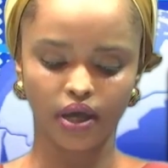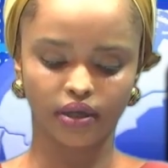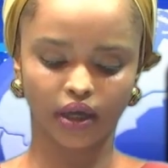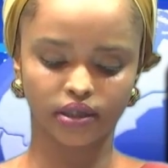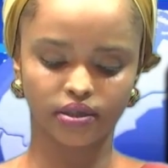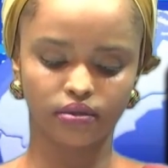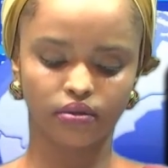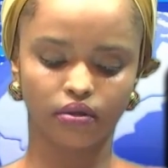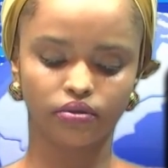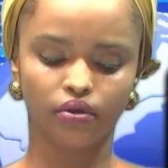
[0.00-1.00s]
qui résonne
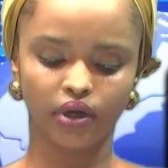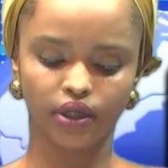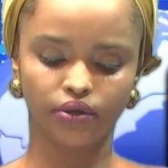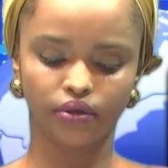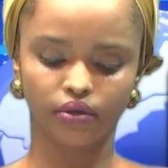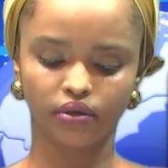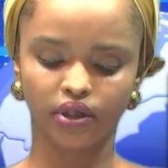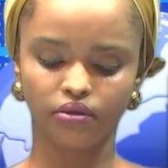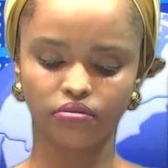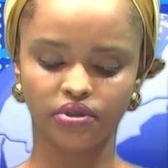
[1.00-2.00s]
donc dans les cœurs
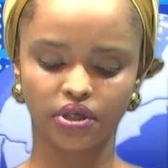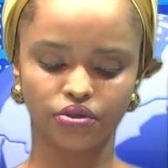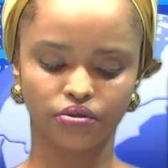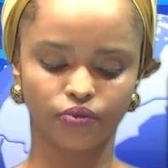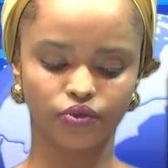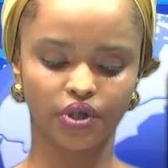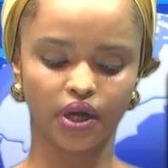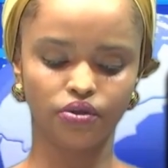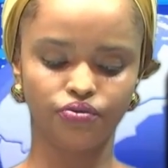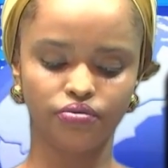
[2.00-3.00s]
des négociations
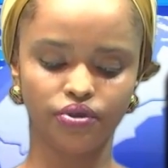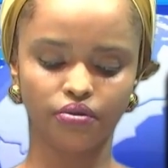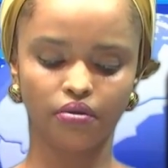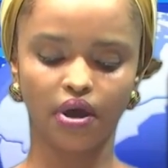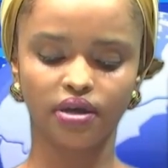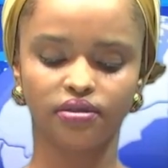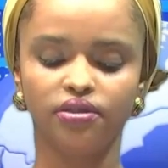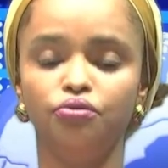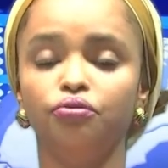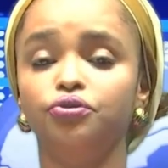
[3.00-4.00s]
mondiales, soulignant
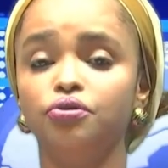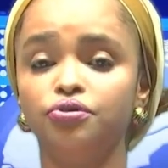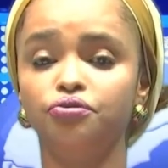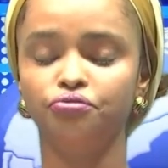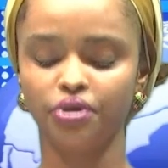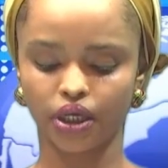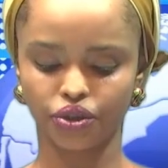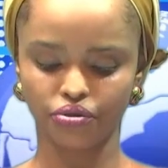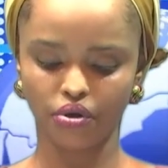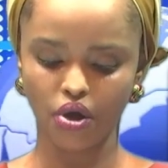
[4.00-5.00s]
ainsi l'urgence d'une
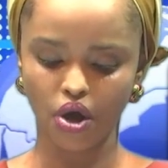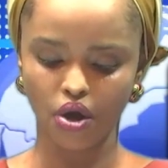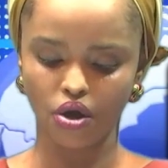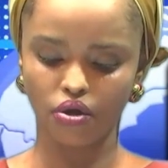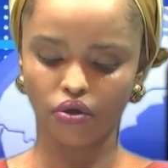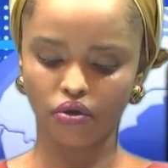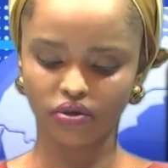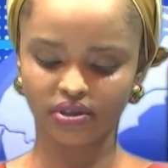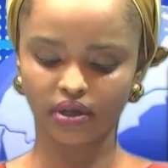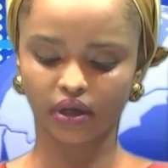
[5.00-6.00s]
action euh,
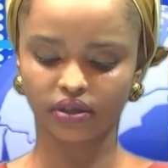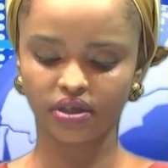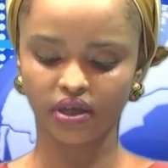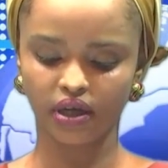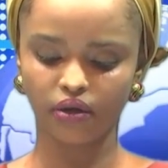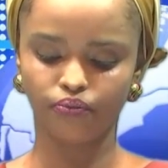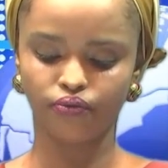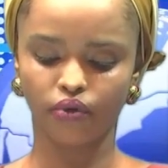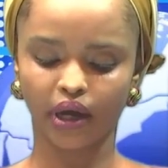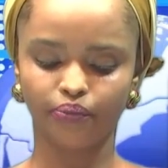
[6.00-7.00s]
concertée
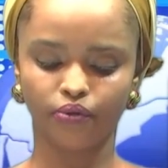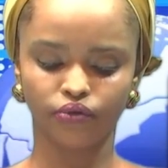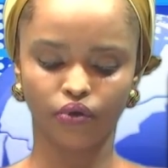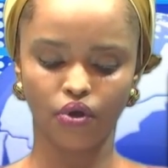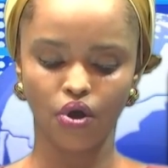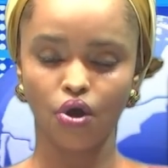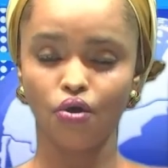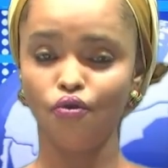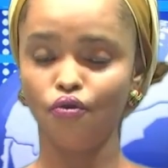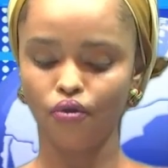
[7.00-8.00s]
pour répondre
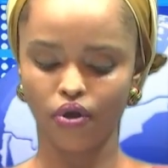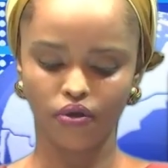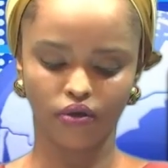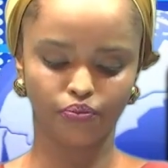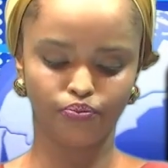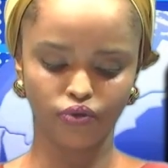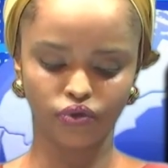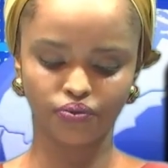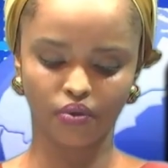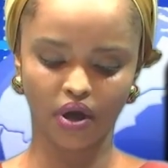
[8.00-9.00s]
aux euh,
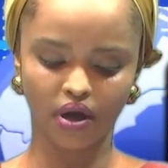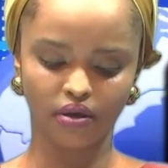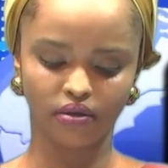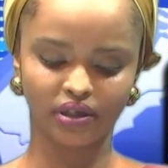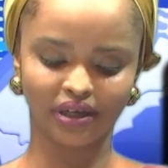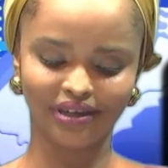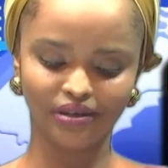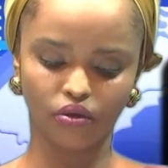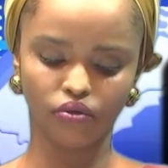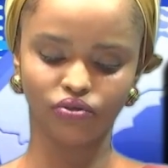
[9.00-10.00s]
besoins euh,
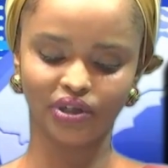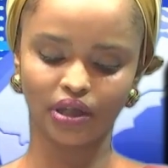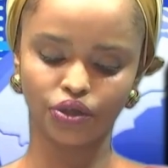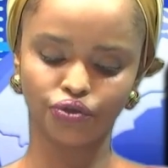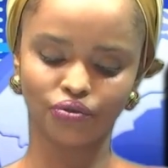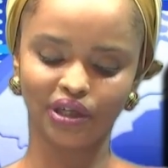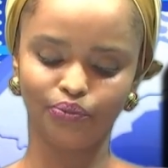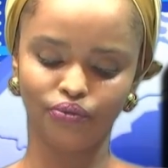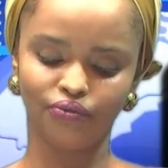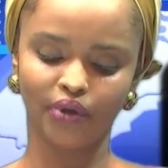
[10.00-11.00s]
criants des nations les
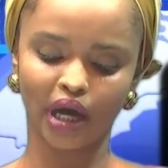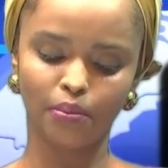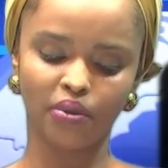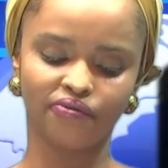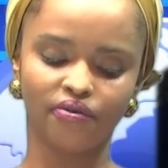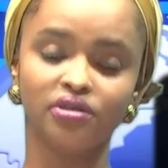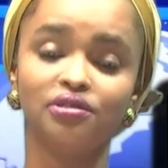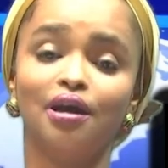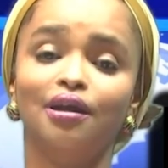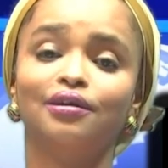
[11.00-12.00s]
plus vulnérables
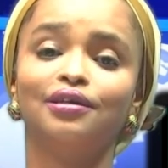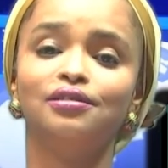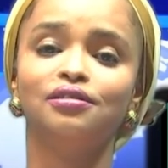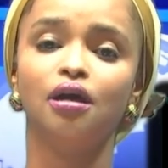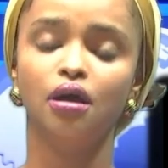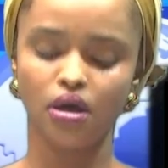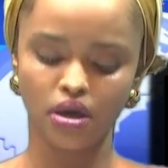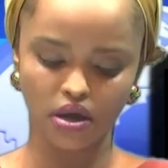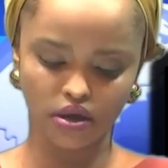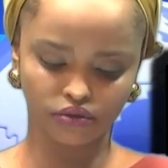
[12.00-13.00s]
face à la crise
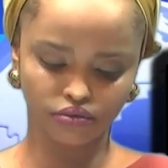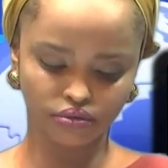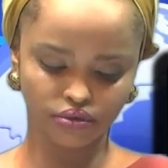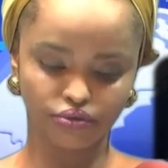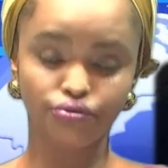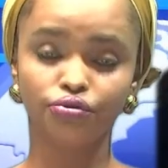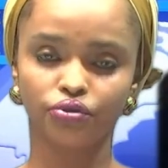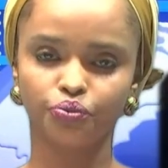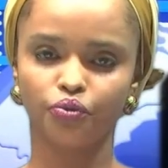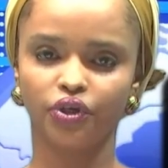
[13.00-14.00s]
du changement